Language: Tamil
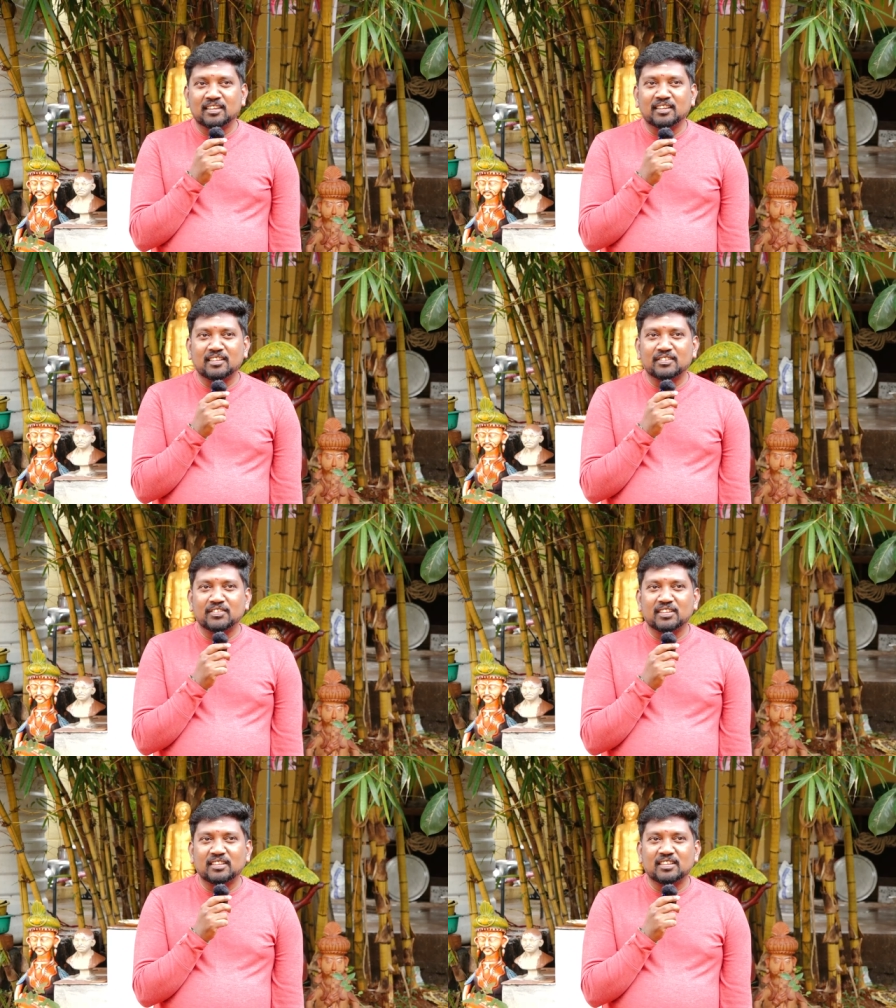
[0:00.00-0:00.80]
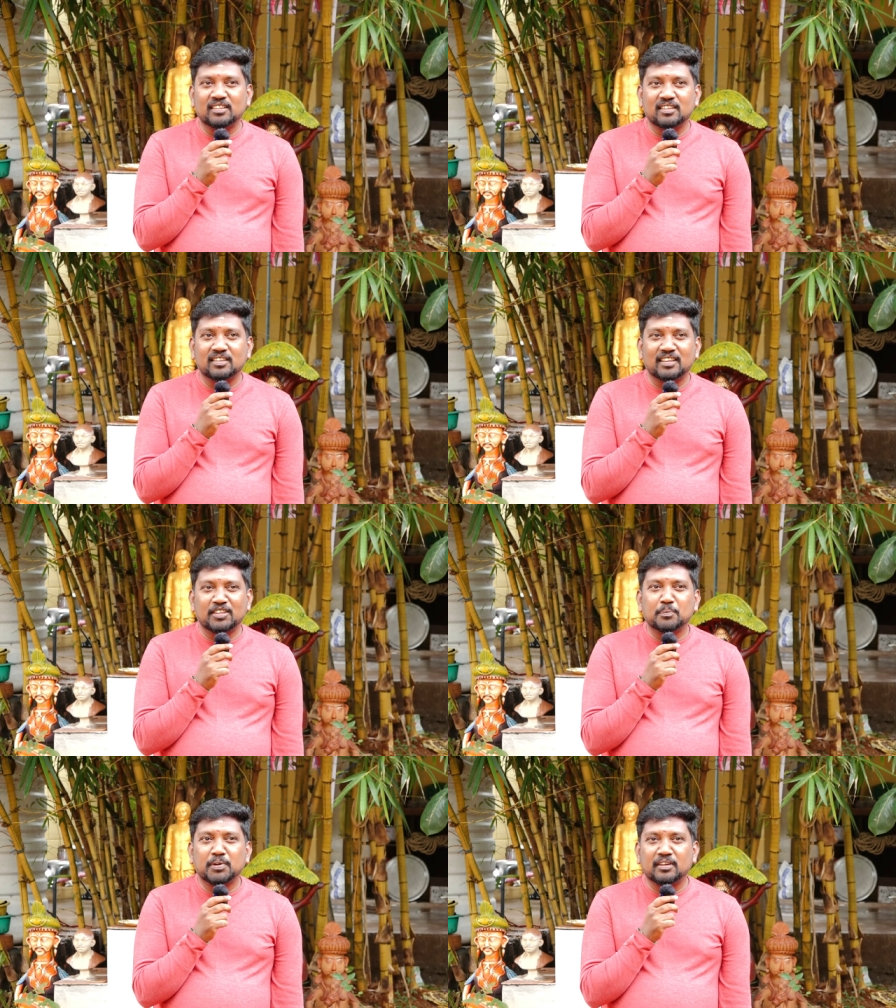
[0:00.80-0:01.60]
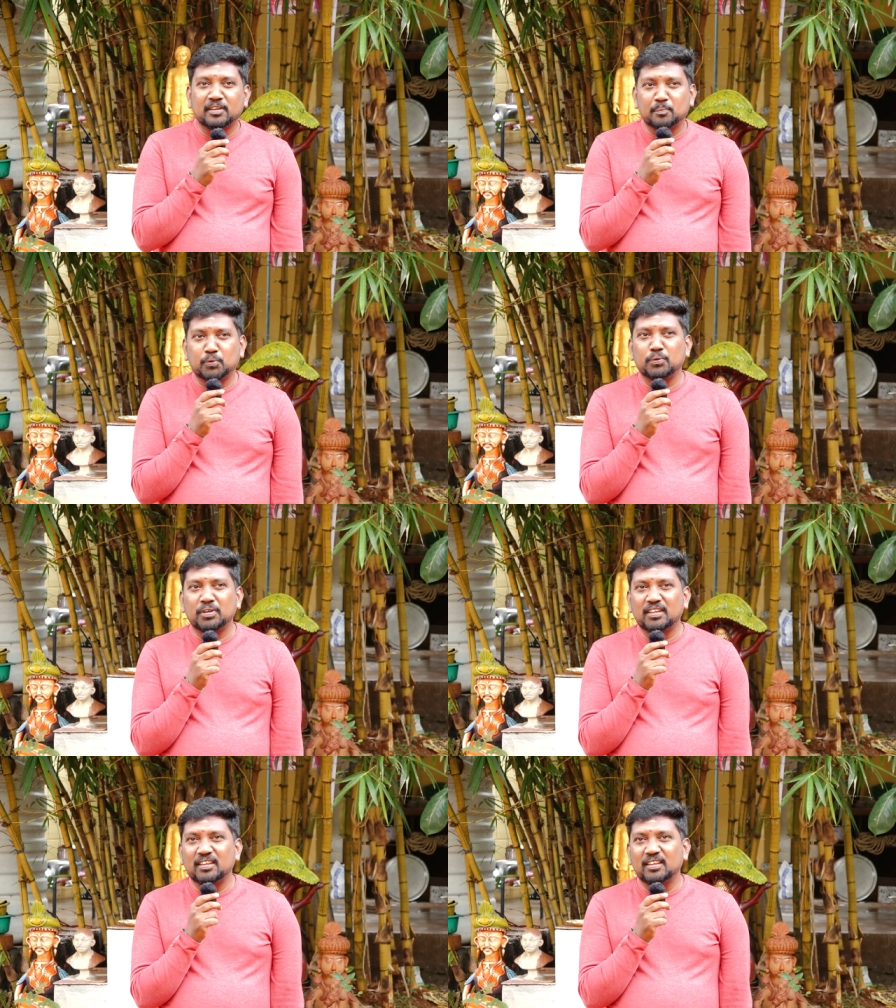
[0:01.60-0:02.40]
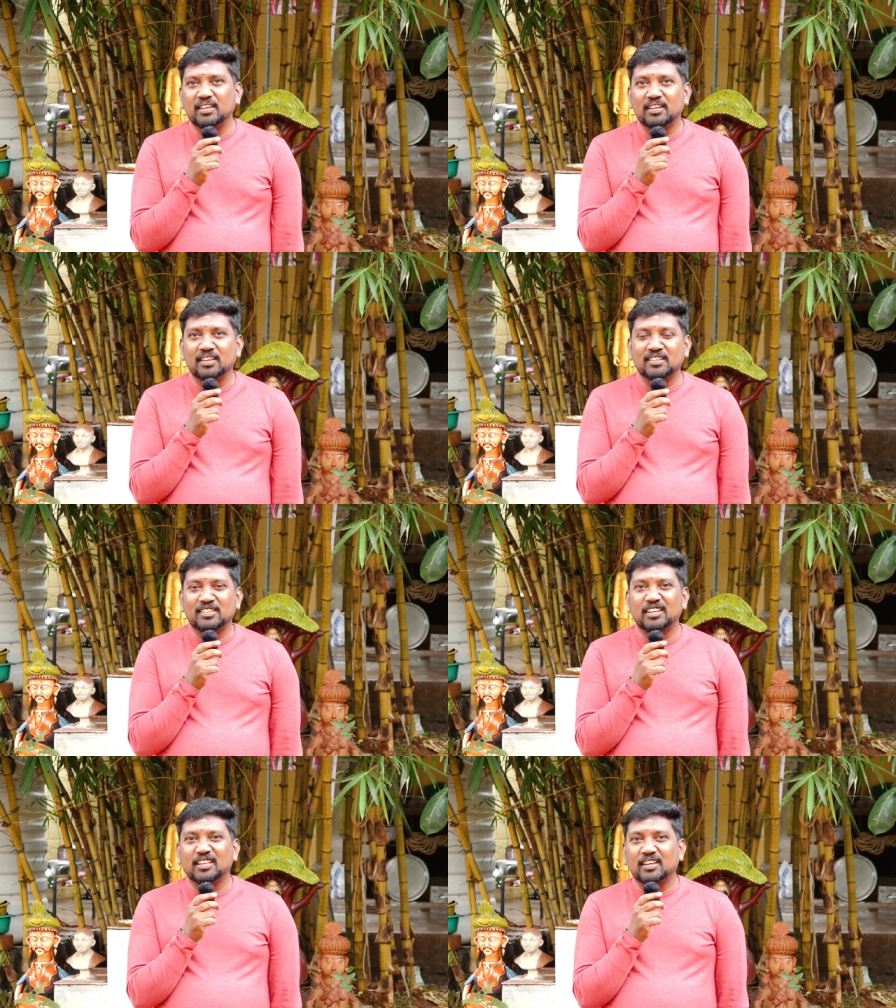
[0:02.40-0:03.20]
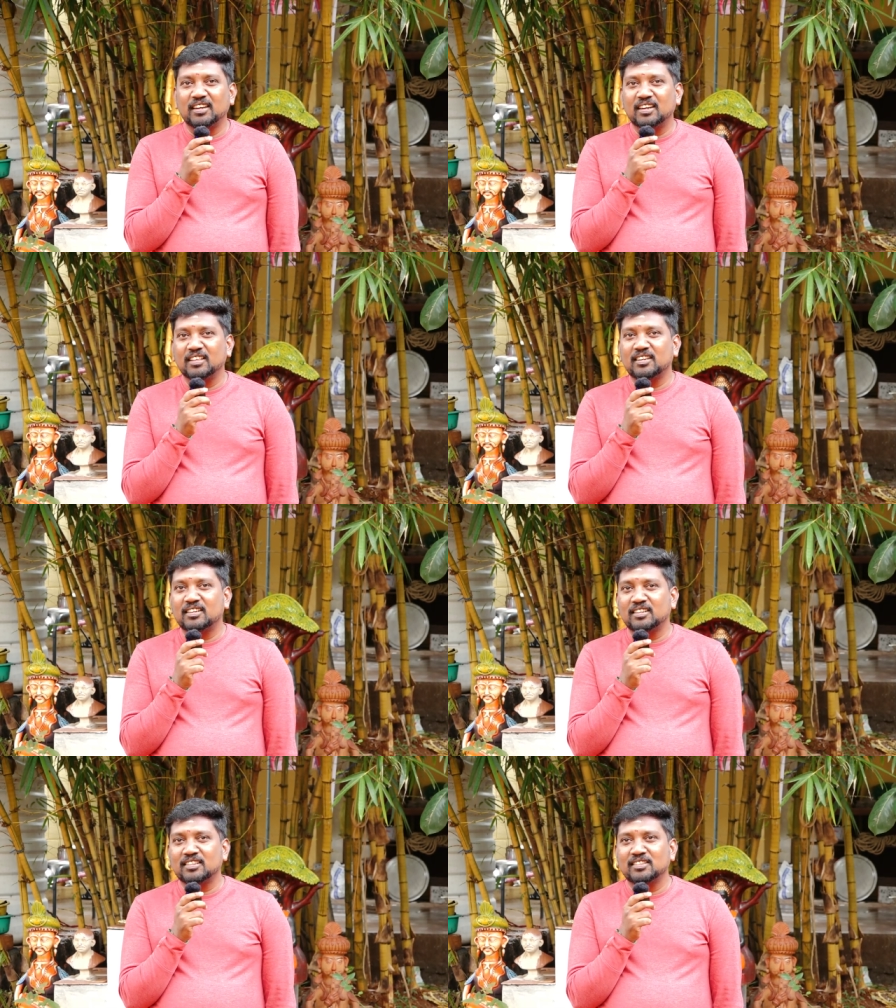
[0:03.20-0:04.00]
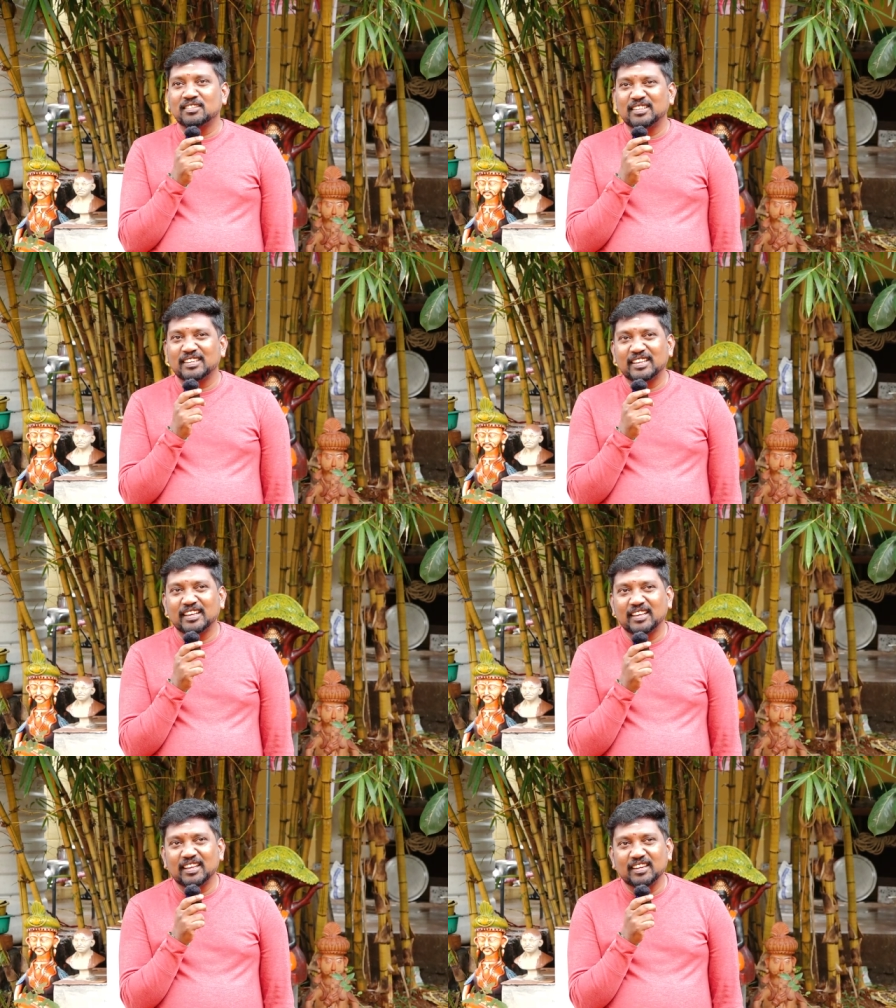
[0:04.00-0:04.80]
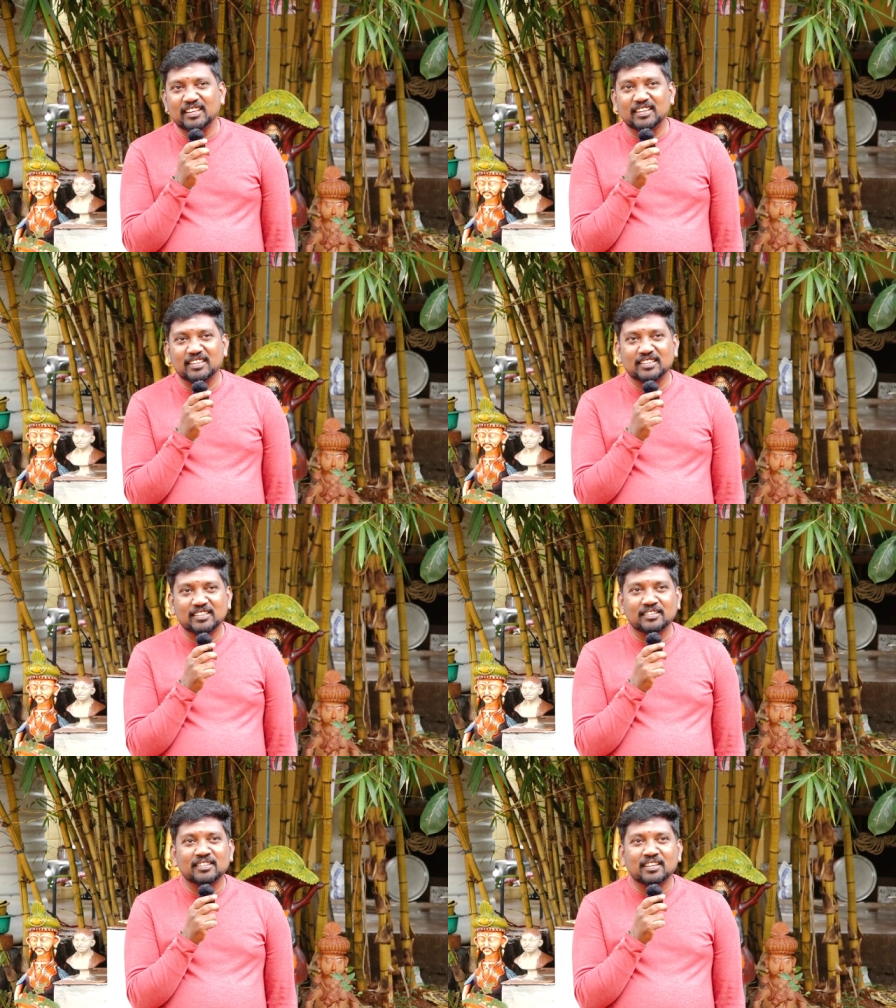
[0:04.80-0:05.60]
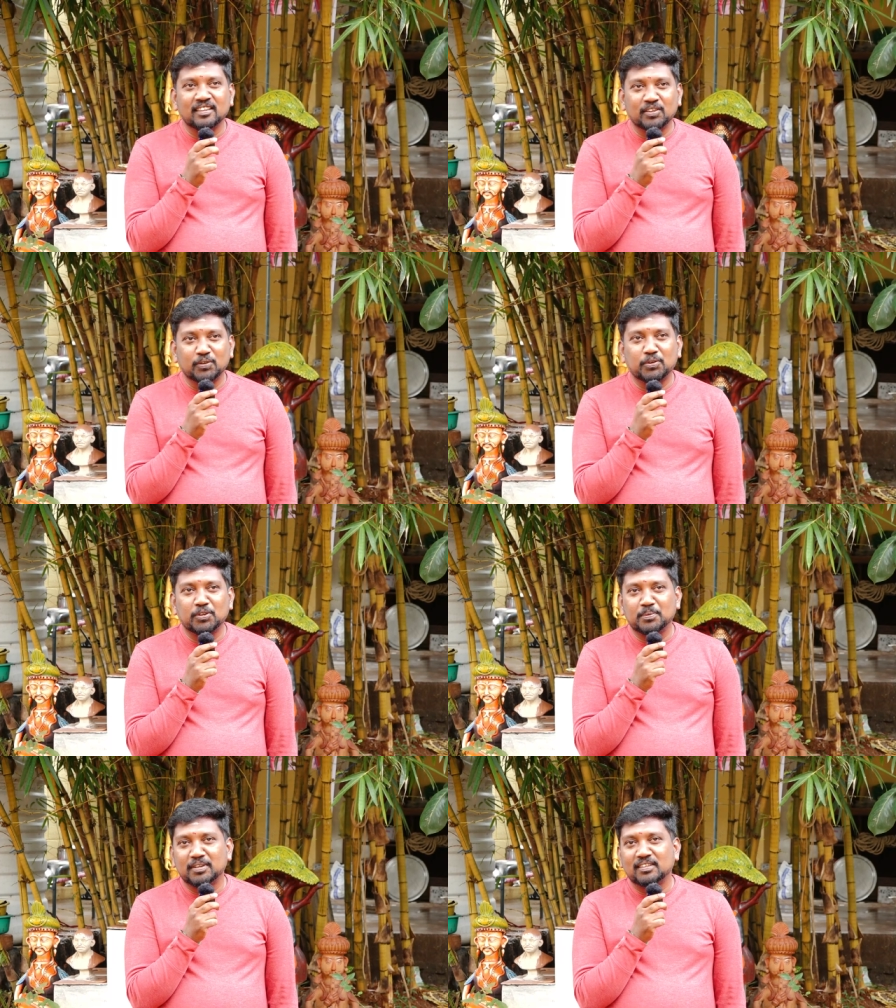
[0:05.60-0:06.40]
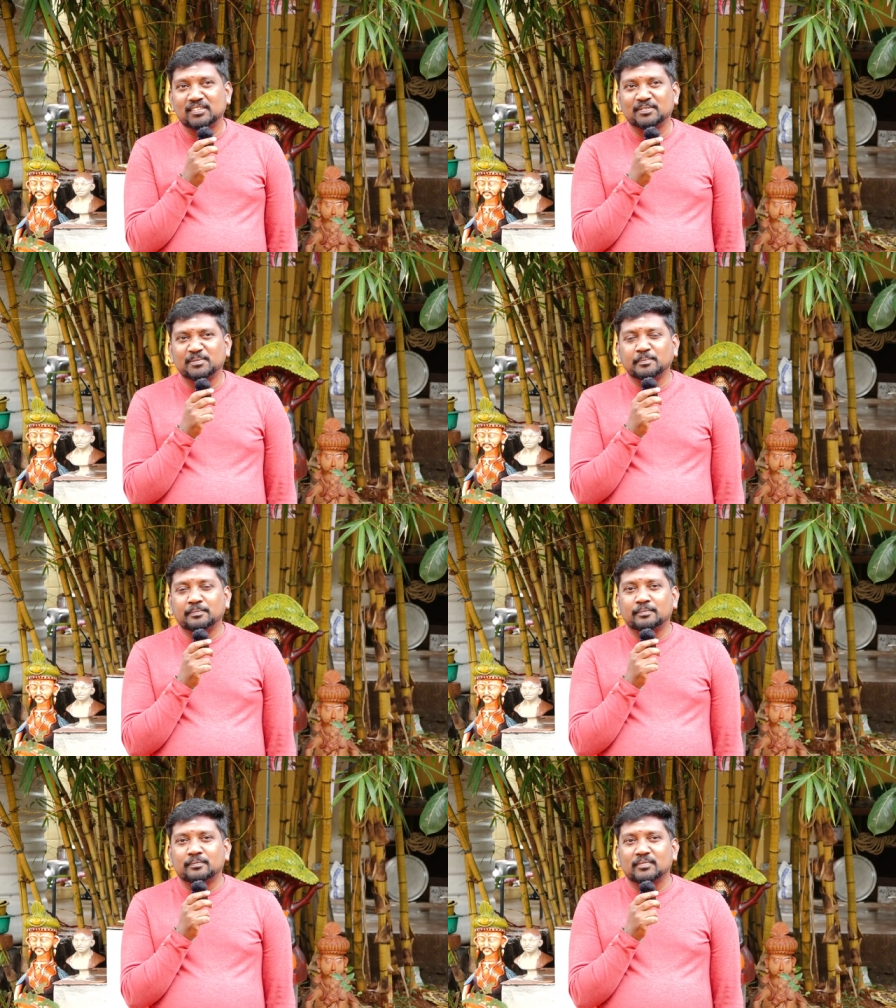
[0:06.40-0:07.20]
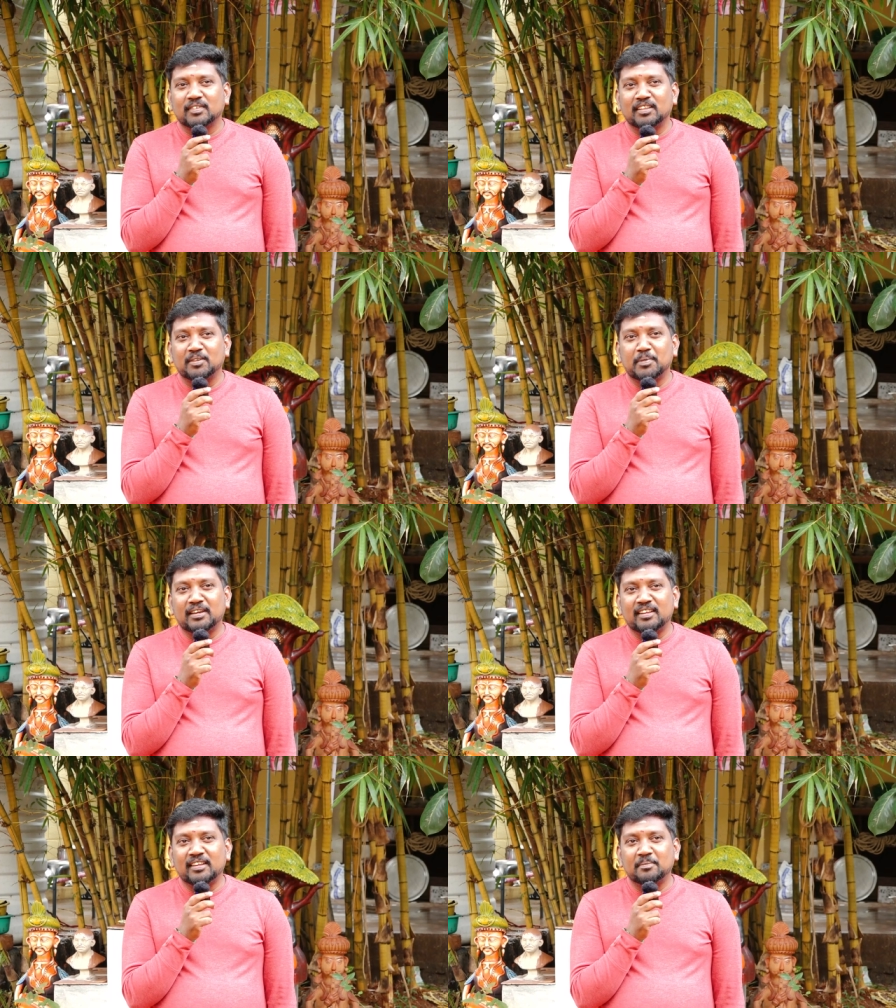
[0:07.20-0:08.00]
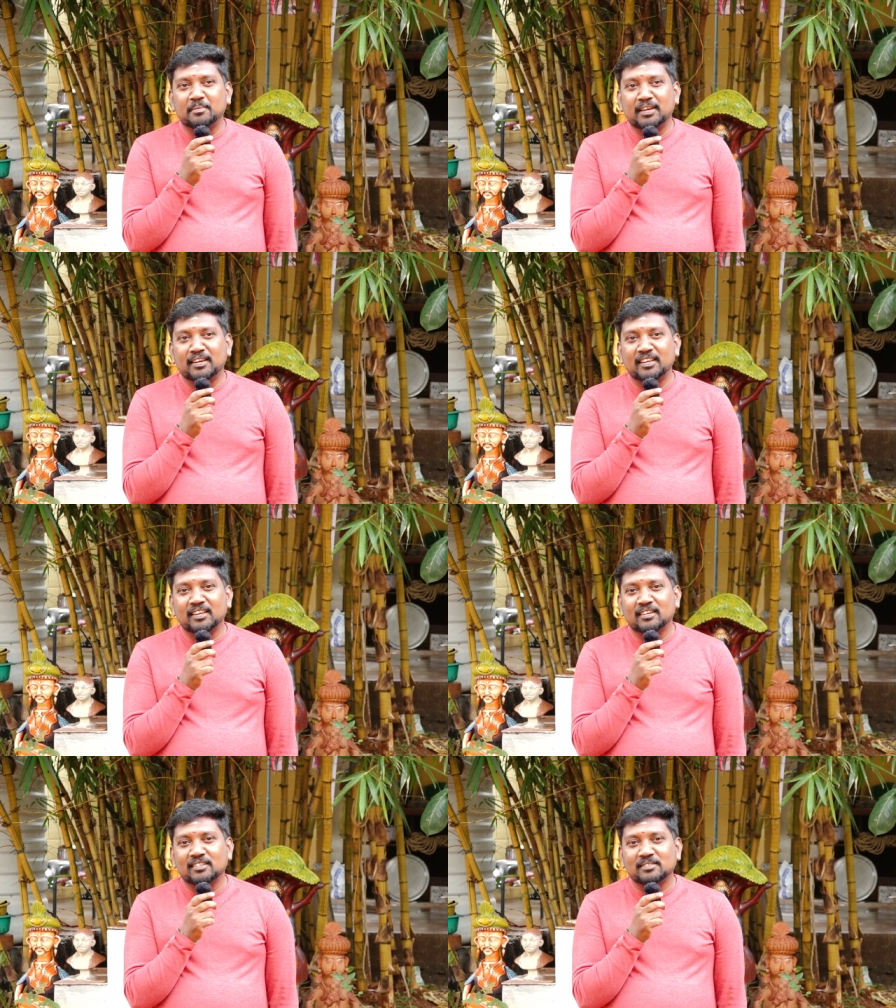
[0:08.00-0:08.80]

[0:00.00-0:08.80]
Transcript: இது வந்து இது மட்டும் இப்போதைக்கு சின்னதாக நடந்துக்கிட்டு இருக்கு கேகேல இருக்குது யூடியூப்பில் இது மில்லியன் மில்லியன்